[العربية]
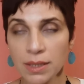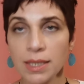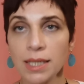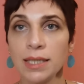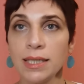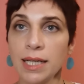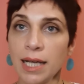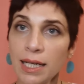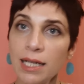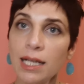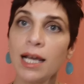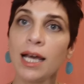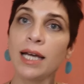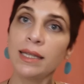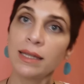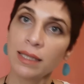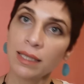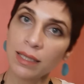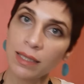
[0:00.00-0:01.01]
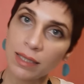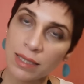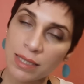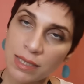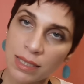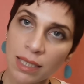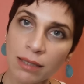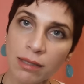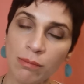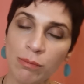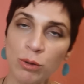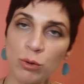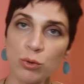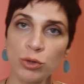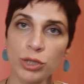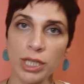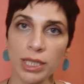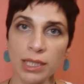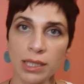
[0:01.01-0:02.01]
يعني على حتى السعر
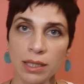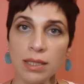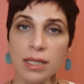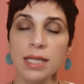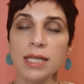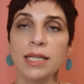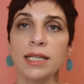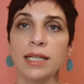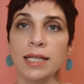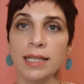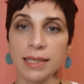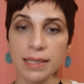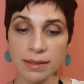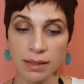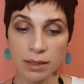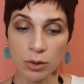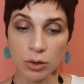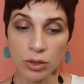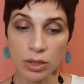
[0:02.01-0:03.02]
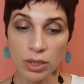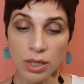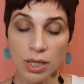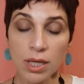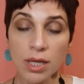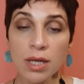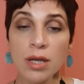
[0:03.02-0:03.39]
الموجود على الكتالوج